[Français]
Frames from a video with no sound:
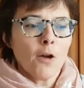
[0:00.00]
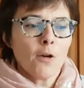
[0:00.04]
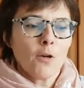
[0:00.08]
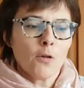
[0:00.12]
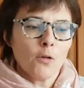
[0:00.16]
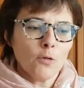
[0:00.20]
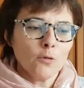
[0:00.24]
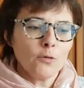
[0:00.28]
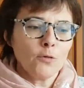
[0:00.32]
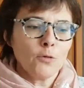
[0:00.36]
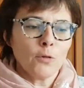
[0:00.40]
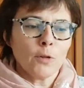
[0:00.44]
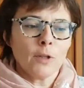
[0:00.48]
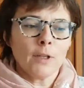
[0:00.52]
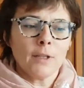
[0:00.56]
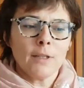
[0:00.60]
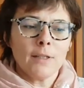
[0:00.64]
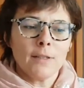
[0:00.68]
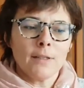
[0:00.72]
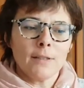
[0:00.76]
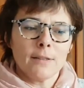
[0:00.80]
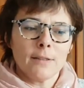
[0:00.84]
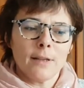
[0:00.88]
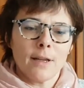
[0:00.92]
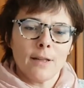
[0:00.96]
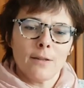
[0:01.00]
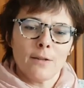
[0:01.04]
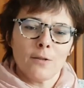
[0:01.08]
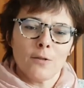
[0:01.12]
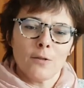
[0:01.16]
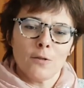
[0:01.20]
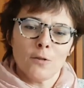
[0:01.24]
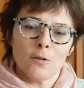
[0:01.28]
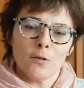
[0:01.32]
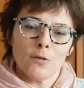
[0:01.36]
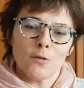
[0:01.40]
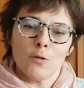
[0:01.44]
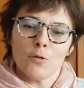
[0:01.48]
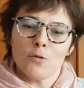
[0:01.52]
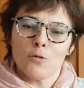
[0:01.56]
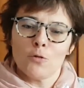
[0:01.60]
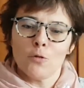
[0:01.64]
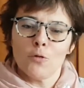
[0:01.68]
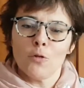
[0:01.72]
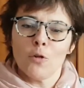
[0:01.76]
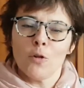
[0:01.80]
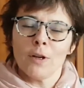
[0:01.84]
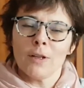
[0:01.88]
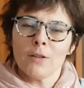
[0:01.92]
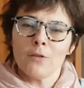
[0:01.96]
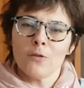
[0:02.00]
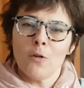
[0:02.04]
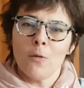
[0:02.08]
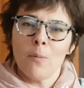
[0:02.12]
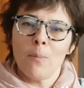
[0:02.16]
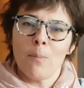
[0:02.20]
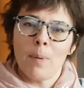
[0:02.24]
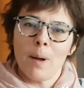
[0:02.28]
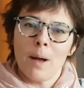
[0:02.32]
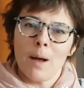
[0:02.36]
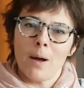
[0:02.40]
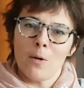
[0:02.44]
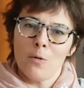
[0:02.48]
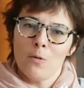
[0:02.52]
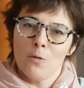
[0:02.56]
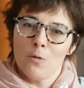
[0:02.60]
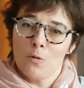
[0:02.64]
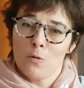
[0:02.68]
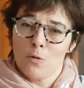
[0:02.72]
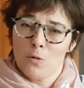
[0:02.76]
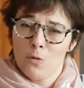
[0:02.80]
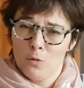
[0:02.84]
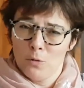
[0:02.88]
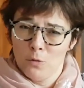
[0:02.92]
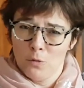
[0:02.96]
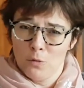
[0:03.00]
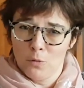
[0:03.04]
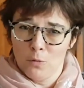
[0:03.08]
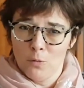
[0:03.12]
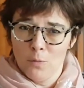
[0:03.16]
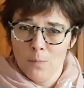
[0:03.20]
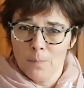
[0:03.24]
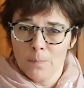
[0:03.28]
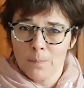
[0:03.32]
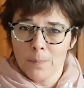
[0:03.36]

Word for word: clôturer ce tour d'horizon par le kudzu,